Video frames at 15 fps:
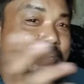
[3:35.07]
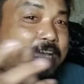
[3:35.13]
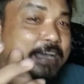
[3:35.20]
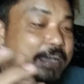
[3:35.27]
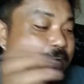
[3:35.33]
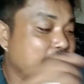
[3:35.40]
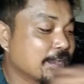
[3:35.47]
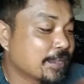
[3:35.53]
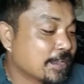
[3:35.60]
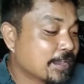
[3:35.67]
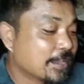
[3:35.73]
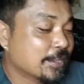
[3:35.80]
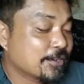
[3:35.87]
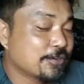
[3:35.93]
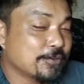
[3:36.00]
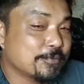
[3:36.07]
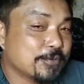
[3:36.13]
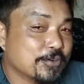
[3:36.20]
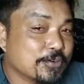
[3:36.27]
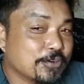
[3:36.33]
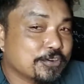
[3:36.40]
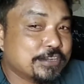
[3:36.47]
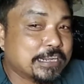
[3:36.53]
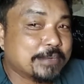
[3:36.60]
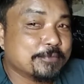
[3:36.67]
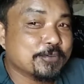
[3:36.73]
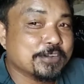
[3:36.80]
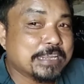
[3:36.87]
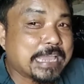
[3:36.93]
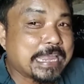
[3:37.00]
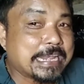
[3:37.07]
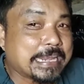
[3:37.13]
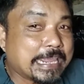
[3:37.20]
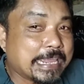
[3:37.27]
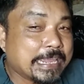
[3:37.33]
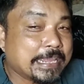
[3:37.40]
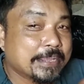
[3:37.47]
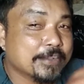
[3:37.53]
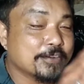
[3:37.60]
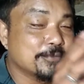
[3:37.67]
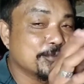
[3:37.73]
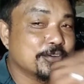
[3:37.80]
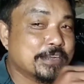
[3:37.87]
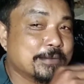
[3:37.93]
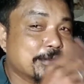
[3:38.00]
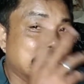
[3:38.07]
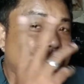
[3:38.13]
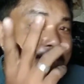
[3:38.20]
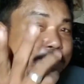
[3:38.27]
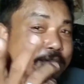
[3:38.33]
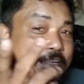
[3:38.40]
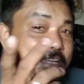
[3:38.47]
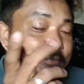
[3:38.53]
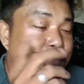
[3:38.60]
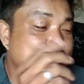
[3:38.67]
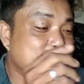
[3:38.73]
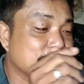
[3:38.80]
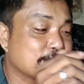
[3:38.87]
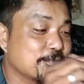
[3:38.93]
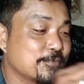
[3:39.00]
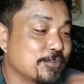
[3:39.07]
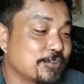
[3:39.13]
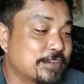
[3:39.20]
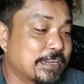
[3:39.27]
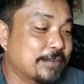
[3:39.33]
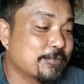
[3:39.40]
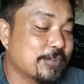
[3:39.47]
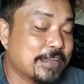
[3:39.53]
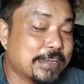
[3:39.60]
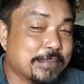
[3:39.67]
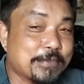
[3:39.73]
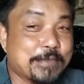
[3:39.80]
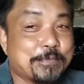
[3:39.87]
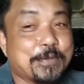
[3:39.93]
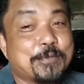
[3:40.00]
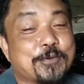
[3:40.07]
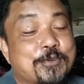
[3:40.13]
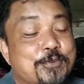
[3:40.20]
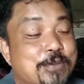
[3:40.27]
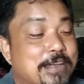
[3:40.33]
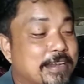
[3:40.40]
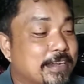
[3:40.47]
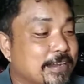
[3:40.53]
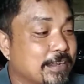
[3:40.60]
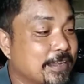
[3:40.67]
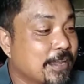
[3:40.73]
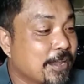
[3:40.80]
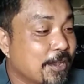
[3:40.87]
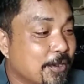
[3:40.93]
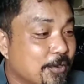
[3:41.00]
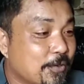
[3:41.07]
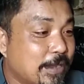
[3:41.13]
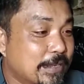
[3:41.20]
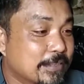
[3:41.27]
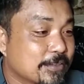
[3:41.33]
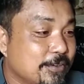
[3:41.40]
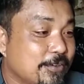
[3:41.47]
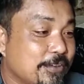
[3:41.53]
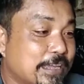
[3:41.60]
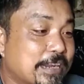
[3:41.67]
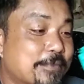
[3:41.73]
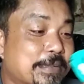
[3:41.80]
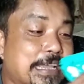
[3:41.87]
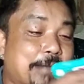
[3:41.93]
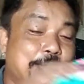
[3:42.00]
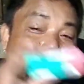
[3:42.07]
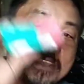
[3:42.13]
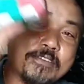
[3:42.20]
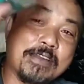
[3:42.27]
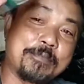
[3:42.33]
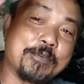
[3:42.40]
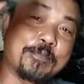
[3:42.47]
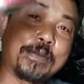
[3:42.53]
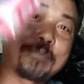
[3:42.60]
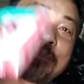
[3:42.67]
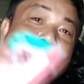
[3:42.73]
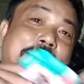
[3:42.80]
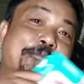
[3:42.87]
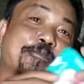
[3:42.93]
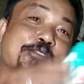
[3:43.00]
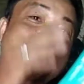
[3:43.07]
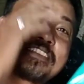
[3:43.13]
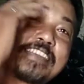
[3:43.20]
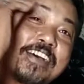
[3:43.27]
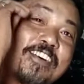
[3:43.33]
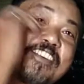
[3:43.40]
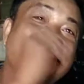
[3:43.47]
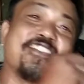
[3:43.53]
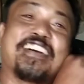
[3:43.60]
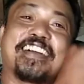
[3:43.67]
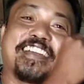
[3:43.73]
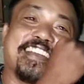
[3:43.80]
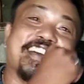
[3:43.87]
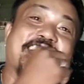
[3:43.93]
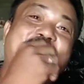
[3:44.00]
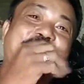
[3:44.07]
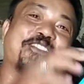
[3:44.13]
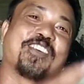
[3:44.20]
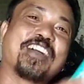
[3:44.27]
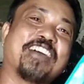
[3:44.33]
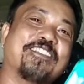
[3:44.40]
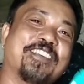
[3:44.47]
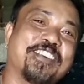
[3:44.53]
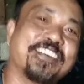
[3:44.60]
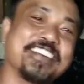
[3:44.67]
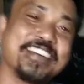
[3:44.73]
sa kung mo order mo ni ani kung mo-order mo, kita mo ng video, kung mo-order mo, ano, may na lang. Kuha lang. Okay, eh, na magyapon ni Gwapo, papalipos na ang abong abog